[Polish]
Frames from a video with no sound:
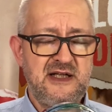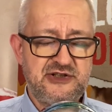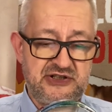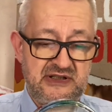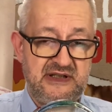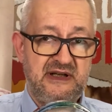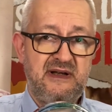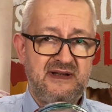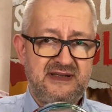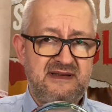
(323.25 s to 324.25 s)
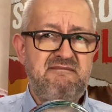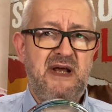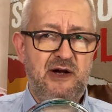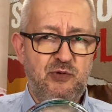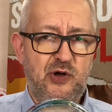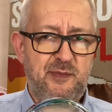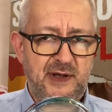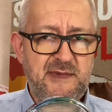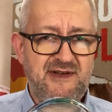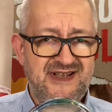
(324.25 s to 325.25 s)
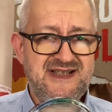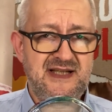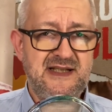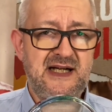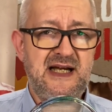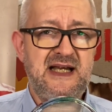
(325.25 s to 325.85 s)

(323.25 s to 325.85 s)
czyli Europa mniej więcej taka,